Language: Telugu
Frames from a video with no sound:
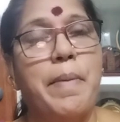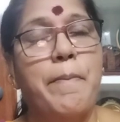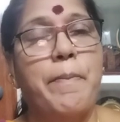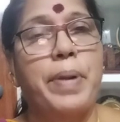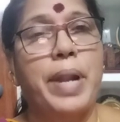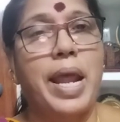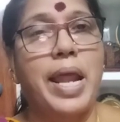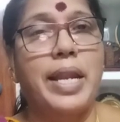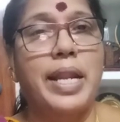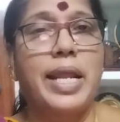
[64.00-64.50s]

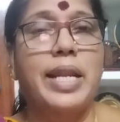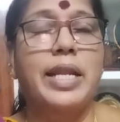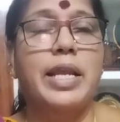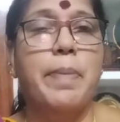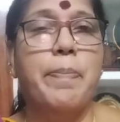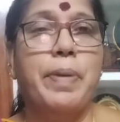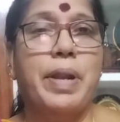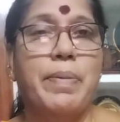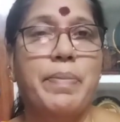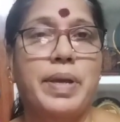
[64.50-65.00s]

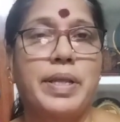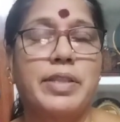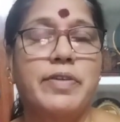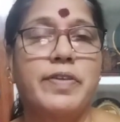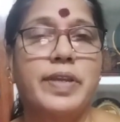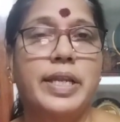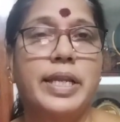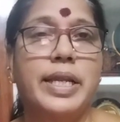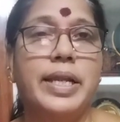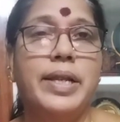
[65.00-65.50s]
ప్రాణానికే
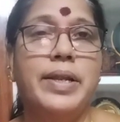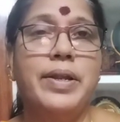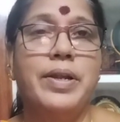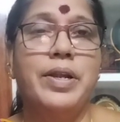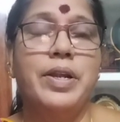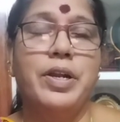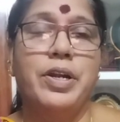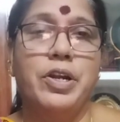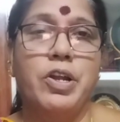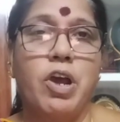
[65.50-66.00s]
ప్రమాదం అని
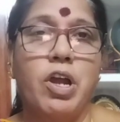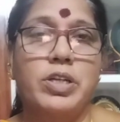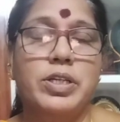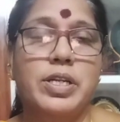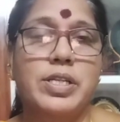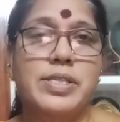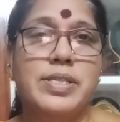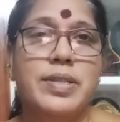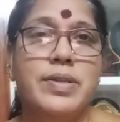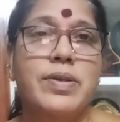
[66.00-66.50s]

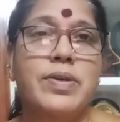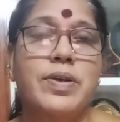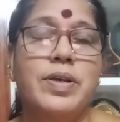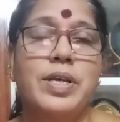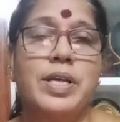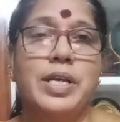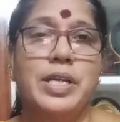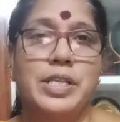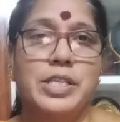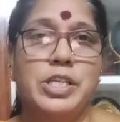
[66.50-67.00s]
డాక్టర్స్
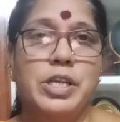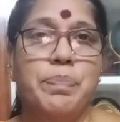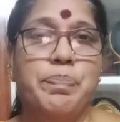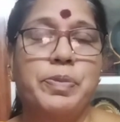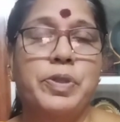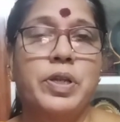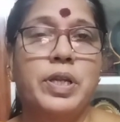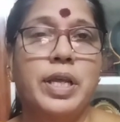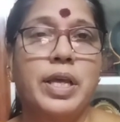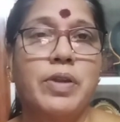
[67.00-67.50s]

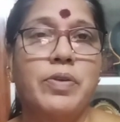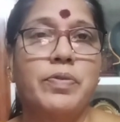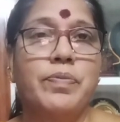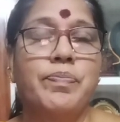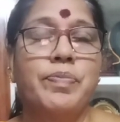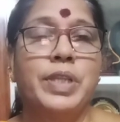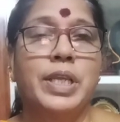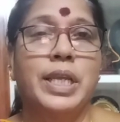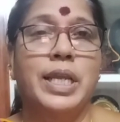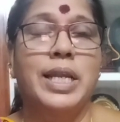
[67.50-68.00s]
చెప్తున్నారు
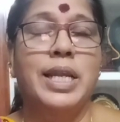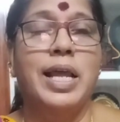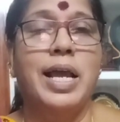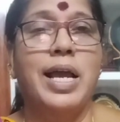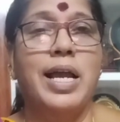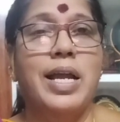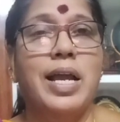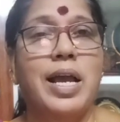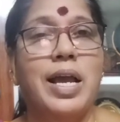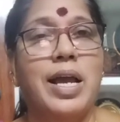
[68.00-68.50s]

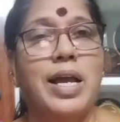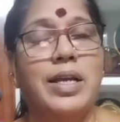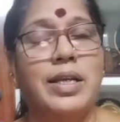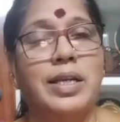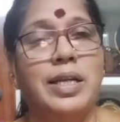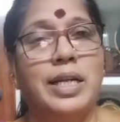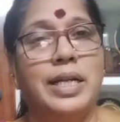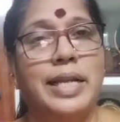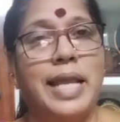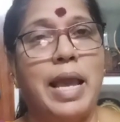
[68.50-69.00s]
ఇలాగా
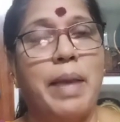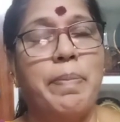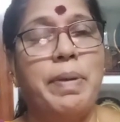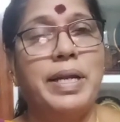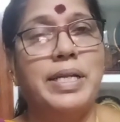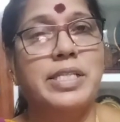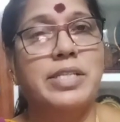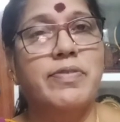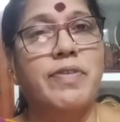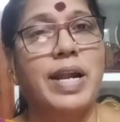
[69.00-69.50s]

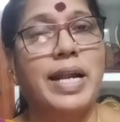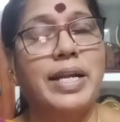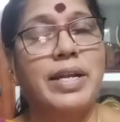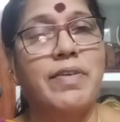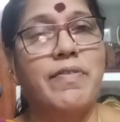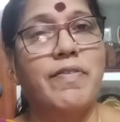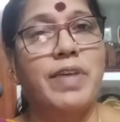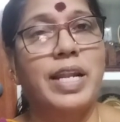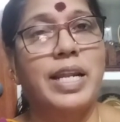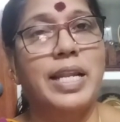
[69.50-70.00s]
ట్యాబ్లెట్స్
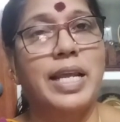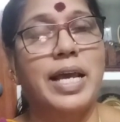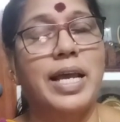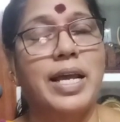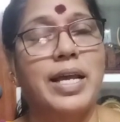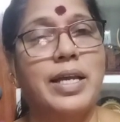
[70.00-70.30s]
వాడడం వలన